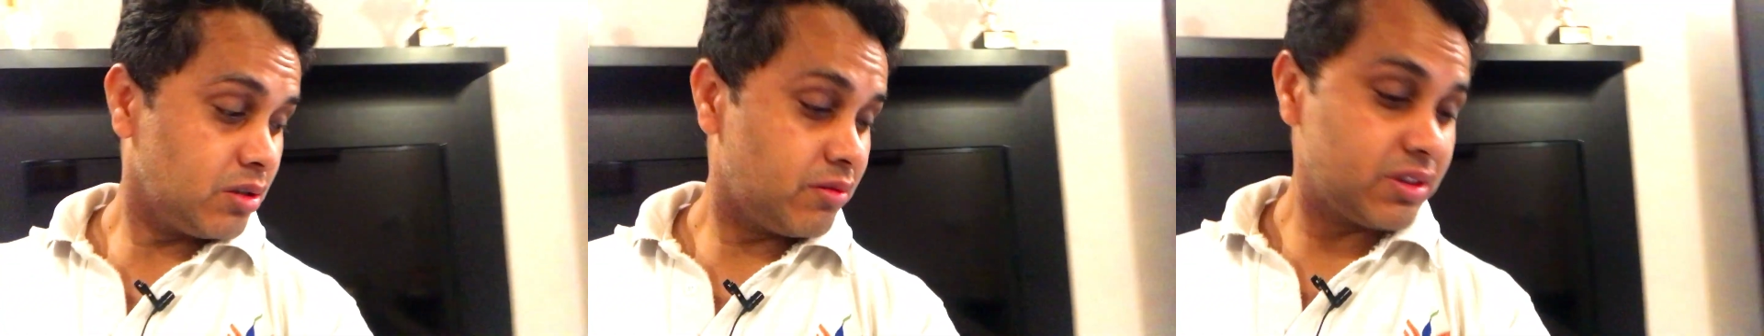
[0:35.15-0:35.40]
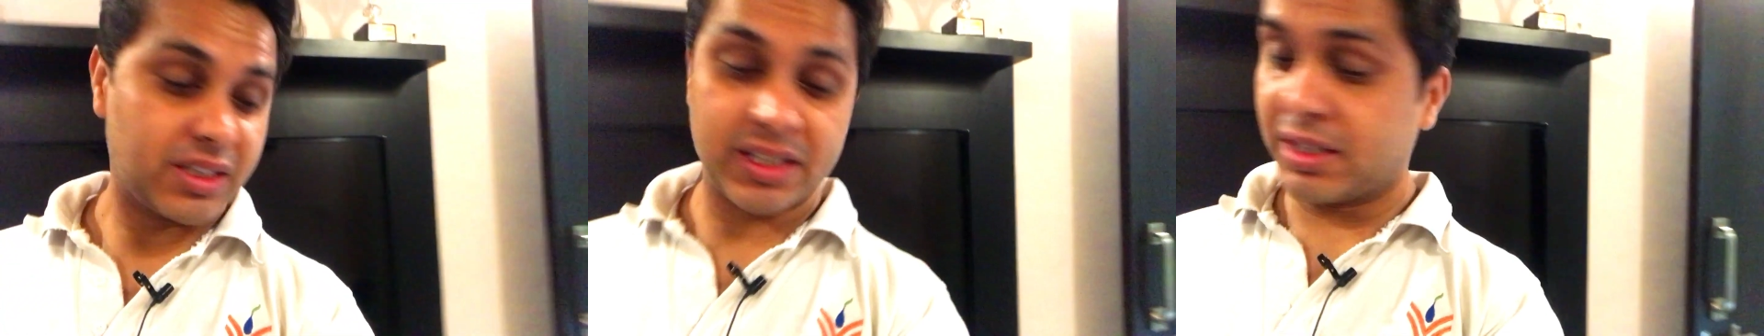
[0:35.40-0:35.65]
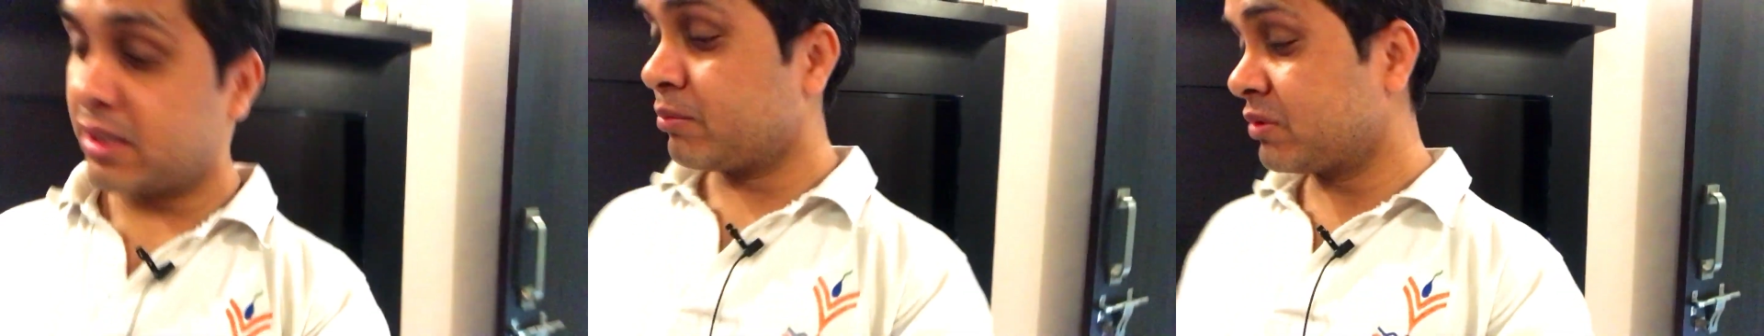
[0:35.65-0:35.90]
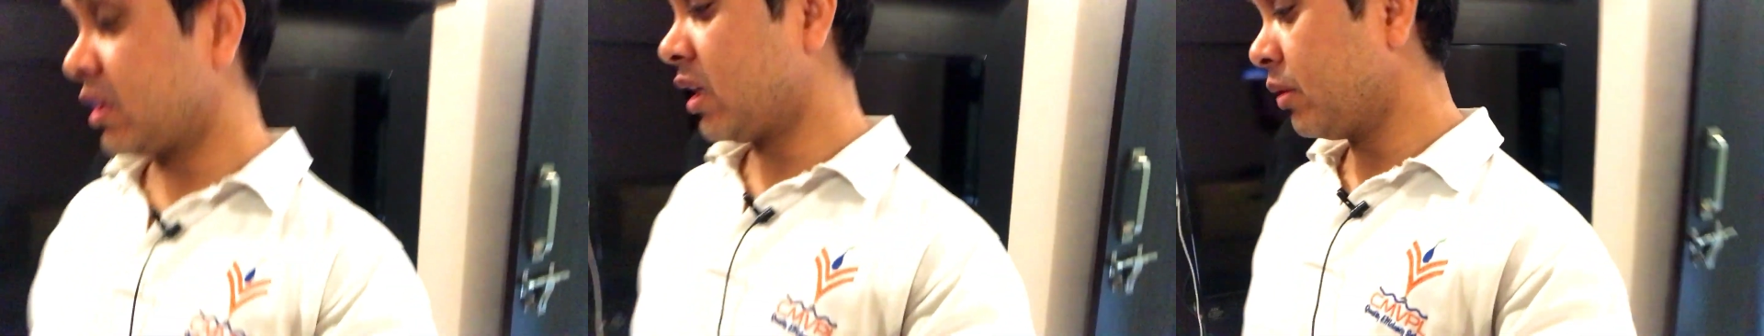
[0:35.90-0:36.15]
वैसे घर
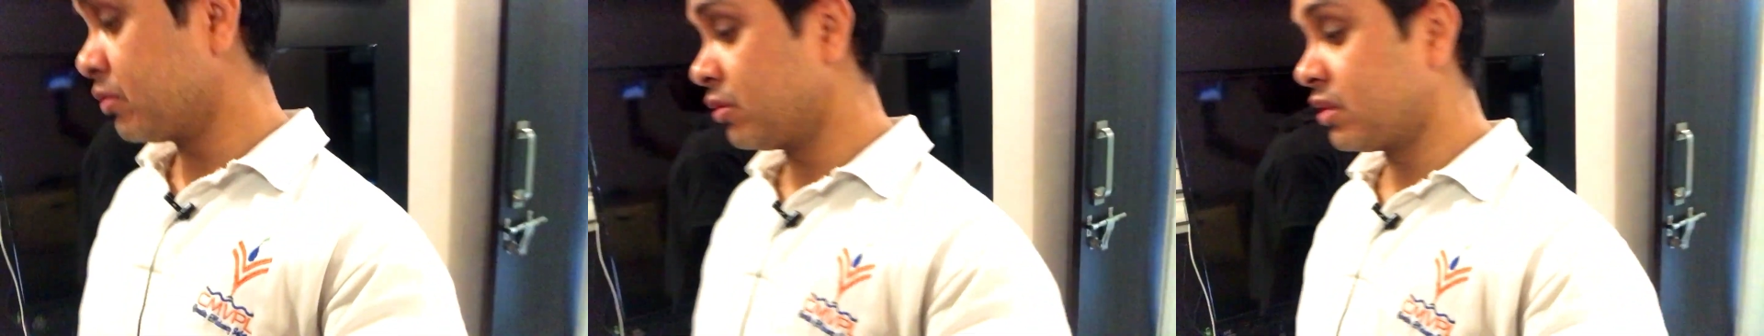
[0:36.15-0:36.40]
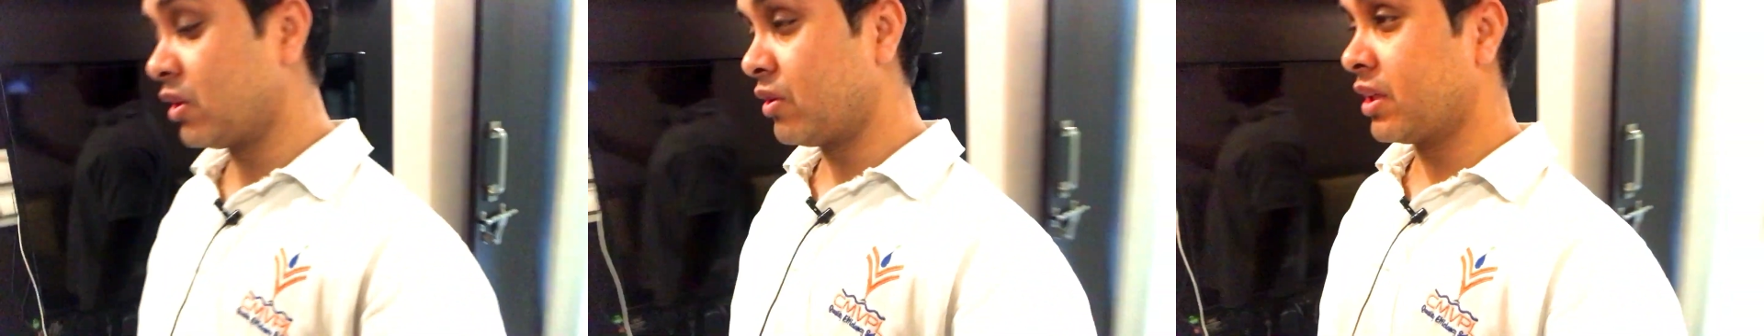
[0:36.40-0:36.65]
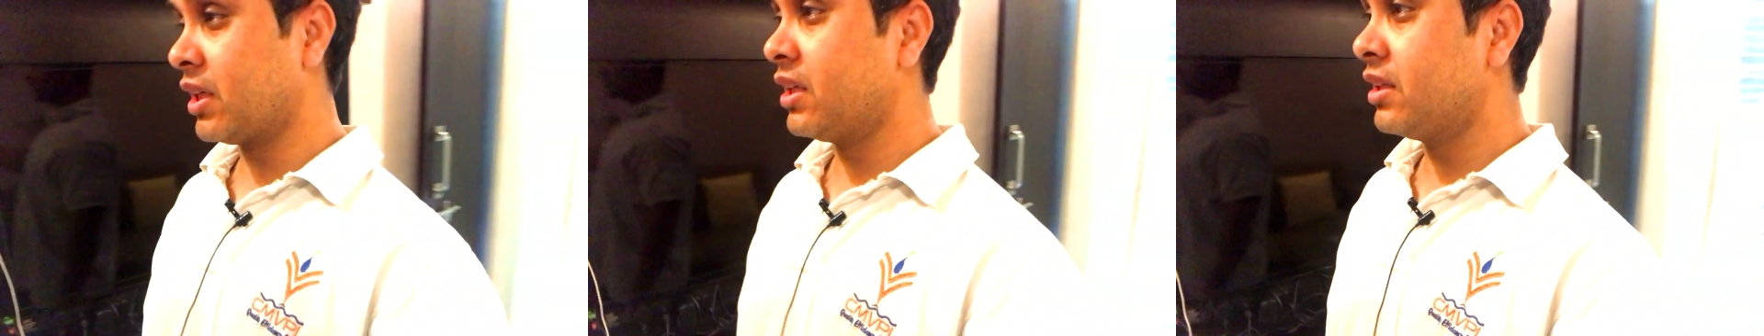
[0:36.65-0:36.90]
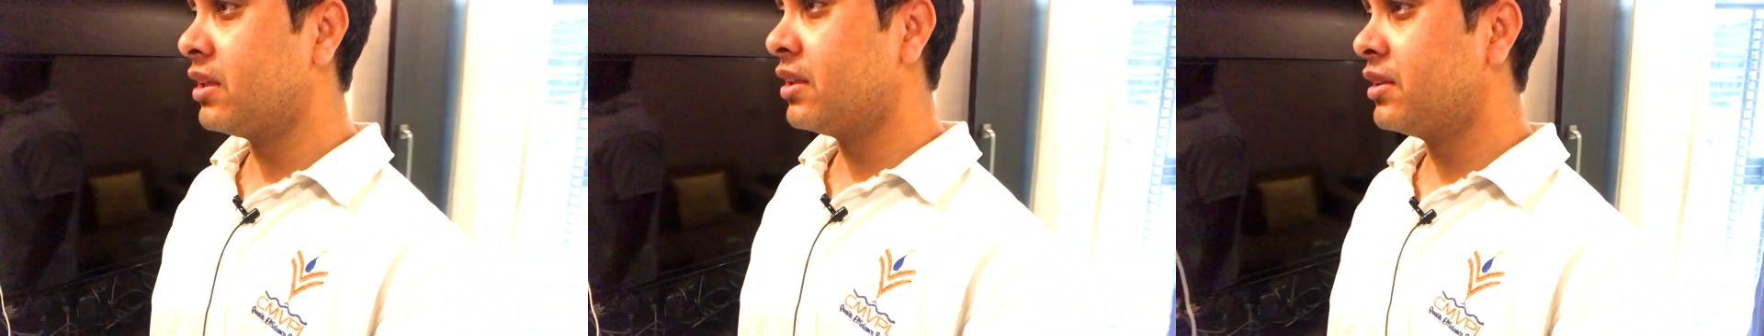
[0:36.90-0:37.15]
अब साफ़ सुथरा हो रखा
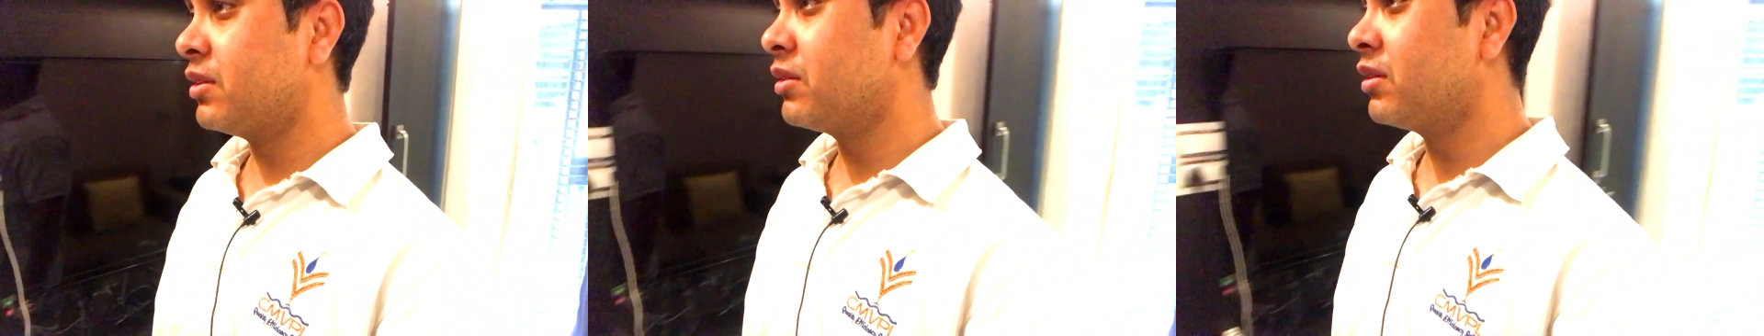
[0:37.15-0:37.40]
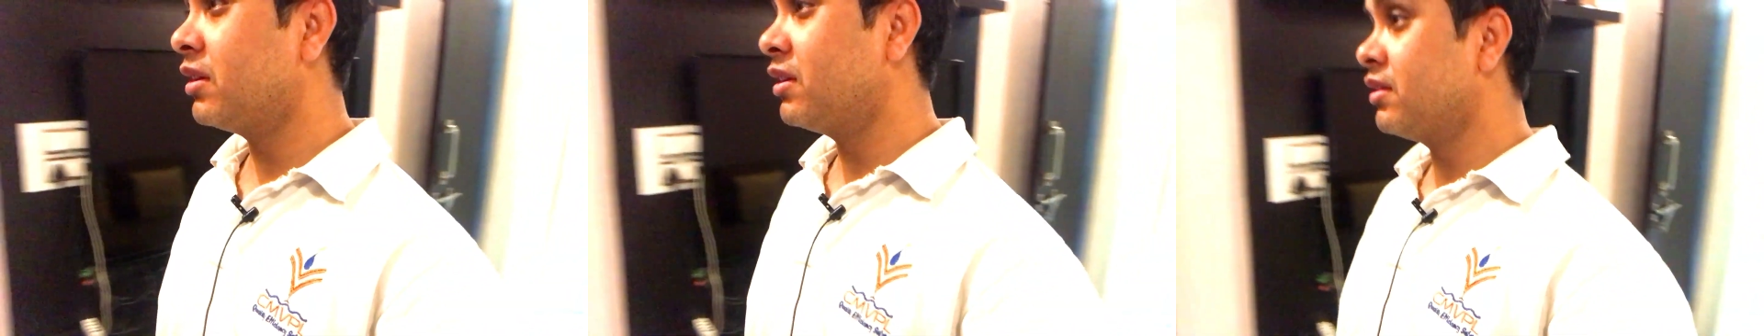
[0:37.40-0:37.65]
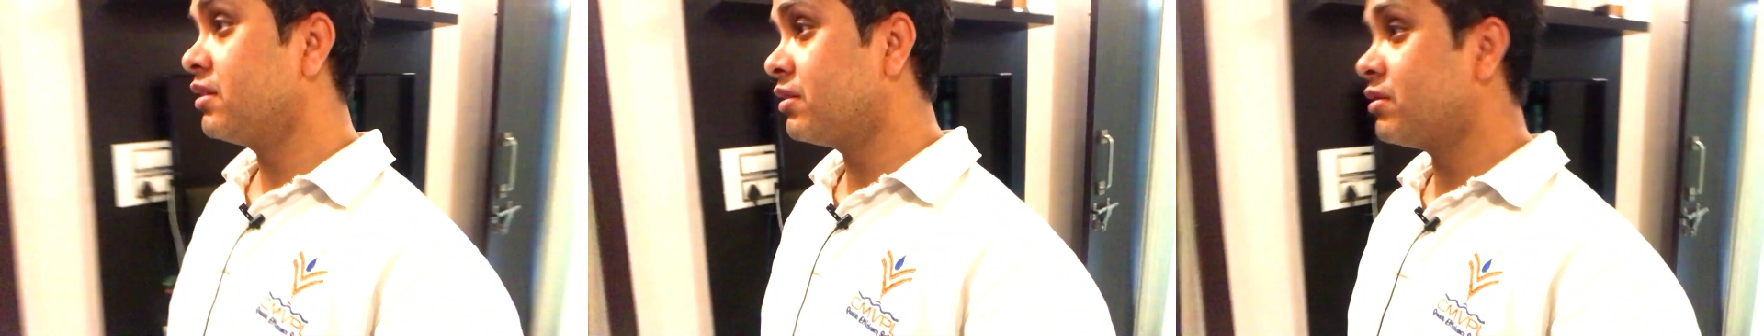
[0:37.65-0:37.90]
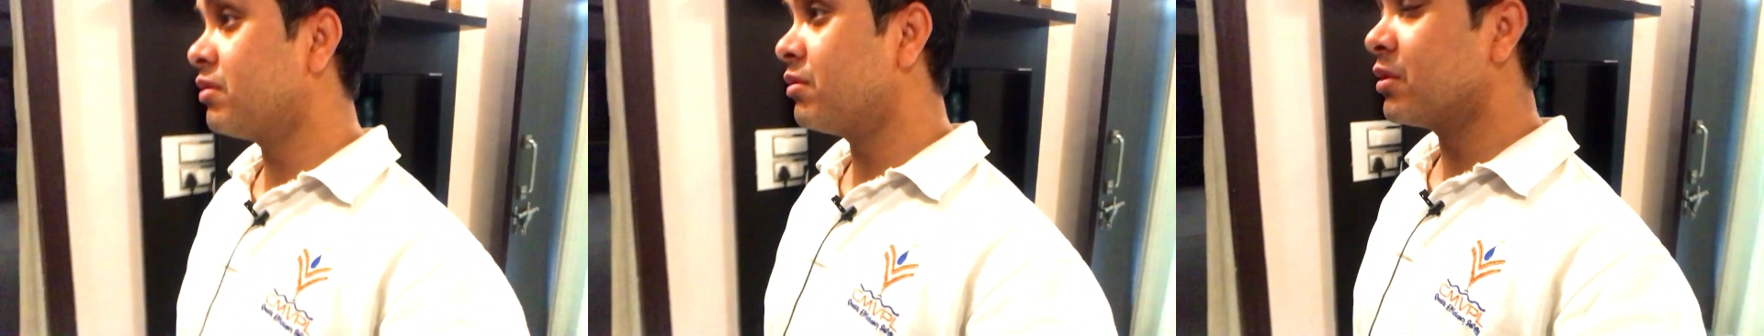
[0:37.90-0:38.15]
है
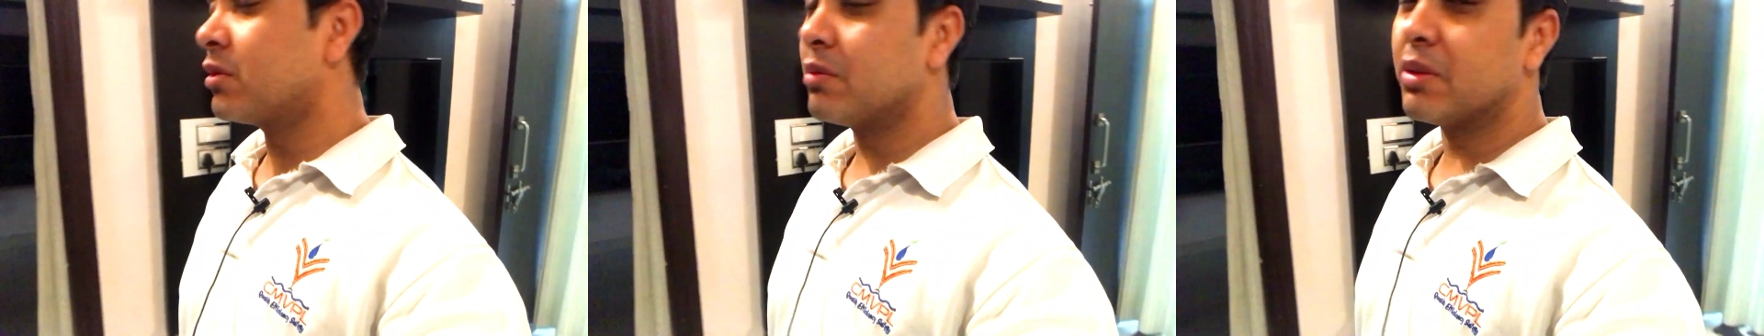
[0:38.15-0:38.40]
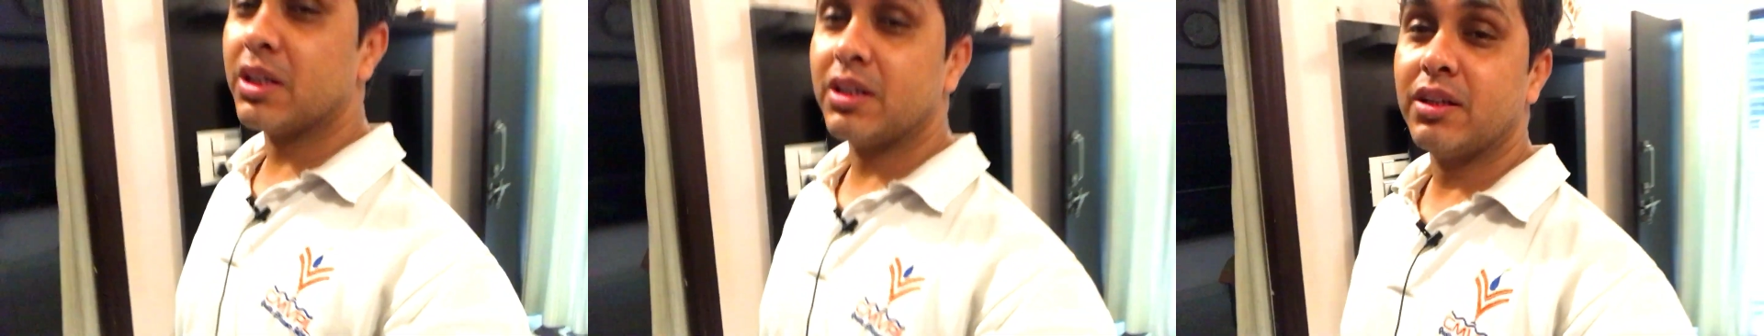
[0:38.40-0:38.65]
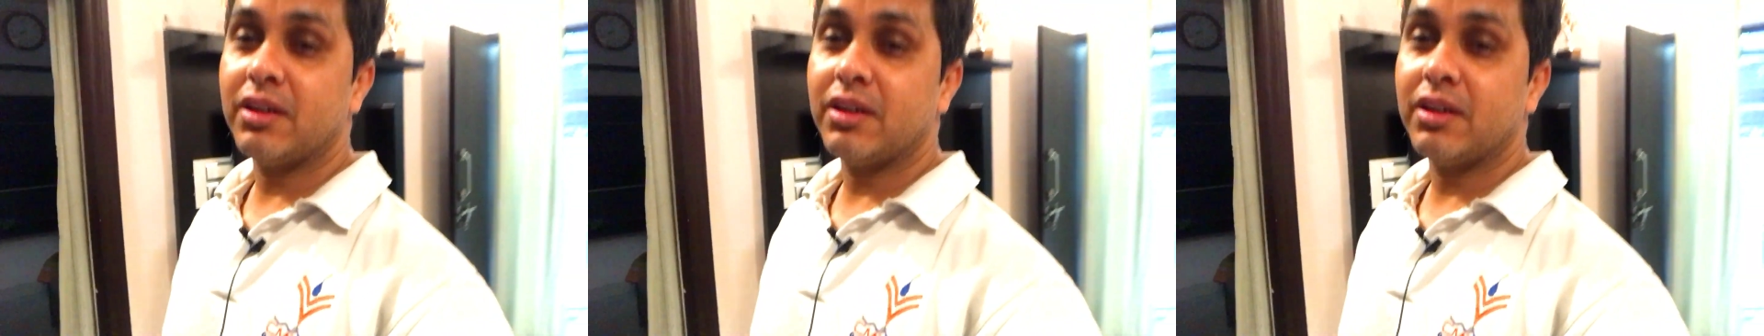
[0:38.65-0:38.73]
सुबह सुबह